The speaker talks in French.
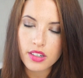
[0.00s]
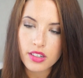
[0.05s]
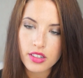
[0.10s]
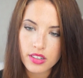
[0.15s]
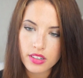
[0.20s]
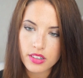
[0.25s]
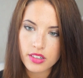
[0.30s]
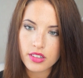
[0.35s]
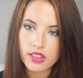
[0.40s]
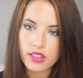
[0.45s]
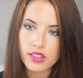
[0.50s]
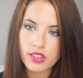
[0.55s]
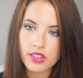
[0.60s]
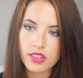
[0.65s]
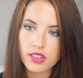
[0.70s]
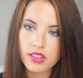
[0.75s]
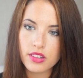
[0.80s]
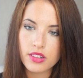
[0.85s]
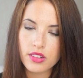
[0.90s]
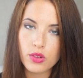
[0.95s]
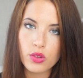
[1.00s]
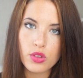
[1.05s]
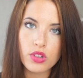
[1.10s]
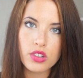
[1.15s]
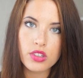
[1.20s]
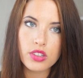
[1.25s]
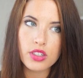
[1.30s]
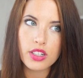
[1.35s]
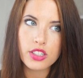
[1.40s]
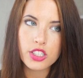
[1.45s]
euh,
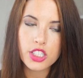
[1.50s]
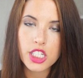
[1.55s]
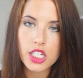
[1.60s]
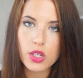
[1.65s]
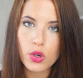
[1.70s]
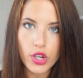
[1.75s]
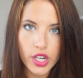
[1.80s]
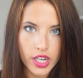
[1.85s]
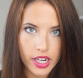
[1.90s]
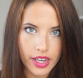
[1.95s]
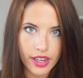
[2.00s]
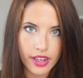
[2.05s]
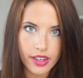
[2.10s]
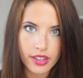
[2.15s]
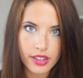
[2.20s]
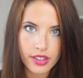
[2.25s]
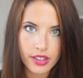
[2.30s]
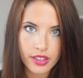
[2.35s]
chez Leclerc,